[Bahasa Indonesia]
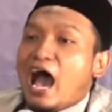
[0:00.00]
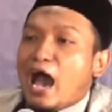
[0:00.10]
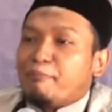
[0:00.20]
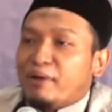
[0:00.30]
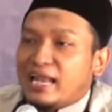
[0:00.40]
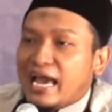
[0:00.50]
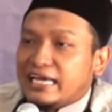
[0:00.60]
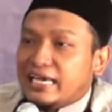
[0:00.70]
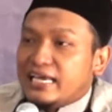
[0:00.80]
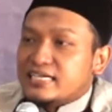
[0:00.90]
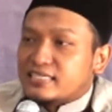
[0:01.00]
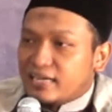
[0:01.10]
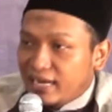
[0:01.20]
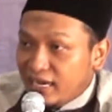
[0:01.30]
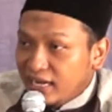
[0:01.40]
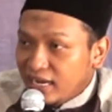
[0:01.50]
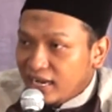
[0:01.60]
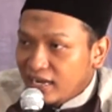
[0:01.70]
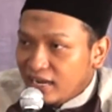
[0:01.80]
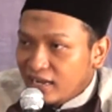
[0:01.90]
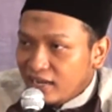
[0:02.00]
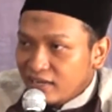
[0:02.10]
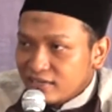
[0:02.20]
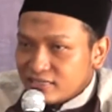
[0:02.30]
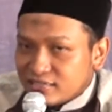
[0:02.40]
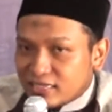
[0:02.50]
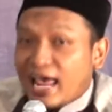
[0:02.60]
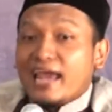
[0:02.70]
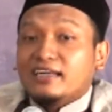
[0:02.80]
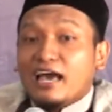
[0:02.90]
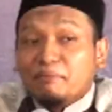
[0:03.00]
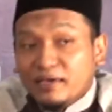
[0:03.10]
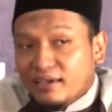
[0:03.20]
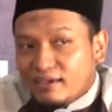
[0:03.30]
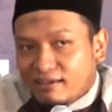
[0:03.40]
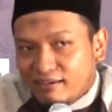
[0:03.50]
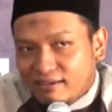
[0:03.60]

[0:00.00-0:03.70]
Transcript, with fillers: apalagi istri selain Nabi